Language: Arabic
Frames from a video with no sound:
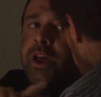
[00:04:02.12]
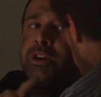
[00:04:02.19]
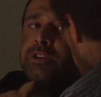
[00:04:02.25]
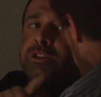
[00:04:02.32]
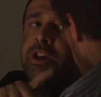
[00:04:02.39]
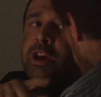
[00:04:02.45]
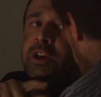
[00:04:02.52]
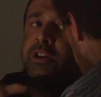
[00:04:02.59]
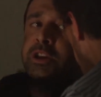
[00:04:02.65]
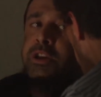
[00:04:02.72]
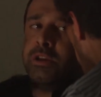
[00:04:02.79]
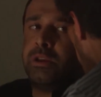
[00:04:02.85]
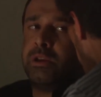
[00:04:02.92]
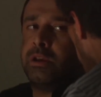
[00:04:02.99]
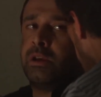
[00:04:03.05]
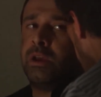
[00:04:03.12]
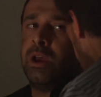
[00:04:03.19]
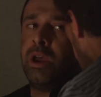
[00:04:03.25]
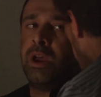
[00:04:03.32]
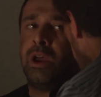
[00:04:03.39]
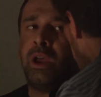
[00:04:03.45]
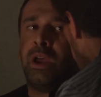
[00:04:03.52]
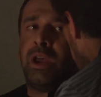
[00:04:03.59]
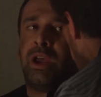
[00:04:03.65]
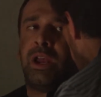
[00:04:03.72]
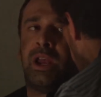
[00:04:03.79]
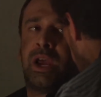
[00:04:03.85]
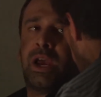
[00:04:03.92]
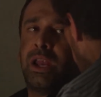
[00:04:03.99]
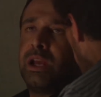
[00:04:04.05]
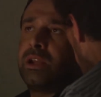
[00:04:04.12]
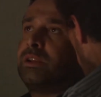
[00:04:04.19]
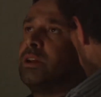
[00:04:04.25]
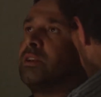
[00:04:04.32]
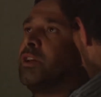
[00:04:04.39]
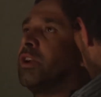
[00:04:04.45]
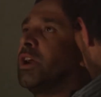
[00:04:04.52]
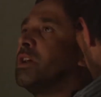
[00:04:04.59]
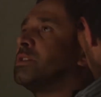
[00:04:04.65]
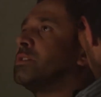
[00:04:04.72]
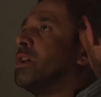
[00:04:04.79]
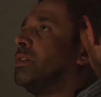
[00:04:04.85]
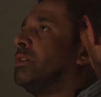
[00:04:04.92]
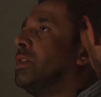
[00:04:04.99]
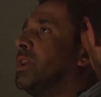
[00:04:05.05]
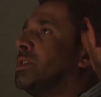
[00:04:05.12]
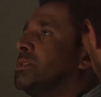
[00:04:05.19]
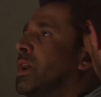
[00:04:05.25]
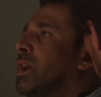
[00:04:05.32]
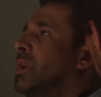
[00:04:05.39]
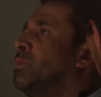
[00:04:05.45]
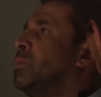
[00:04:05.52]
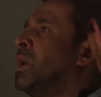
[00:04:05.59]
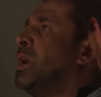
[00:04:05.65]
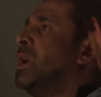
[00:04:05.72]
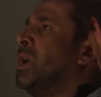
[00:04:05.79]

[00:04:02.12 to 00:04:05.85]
رئيس الصيادين ايه اللي خلاك تقتل رئيس الصيادين يا سالم